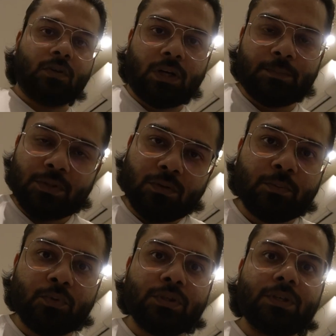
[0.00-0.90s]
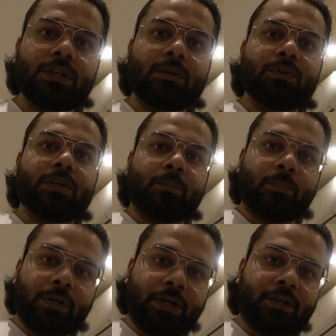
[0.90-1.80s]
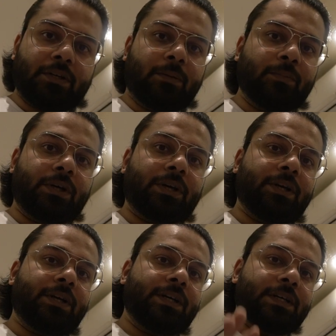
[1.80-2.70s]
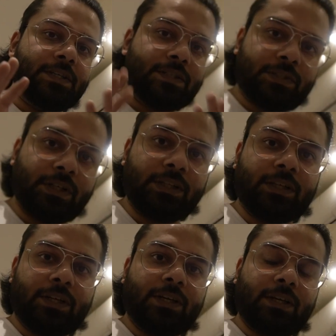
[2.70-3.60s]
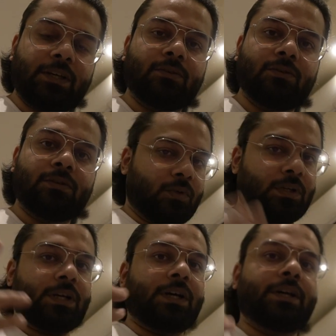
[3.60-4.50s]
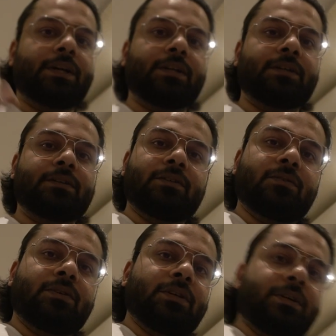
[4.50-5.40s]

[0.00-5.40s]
और आपसे कोई पूछे ना कभी कि पेट कम करने का इंस्टेंट तरीका है कोई बोलना हाँ है ना देखो ये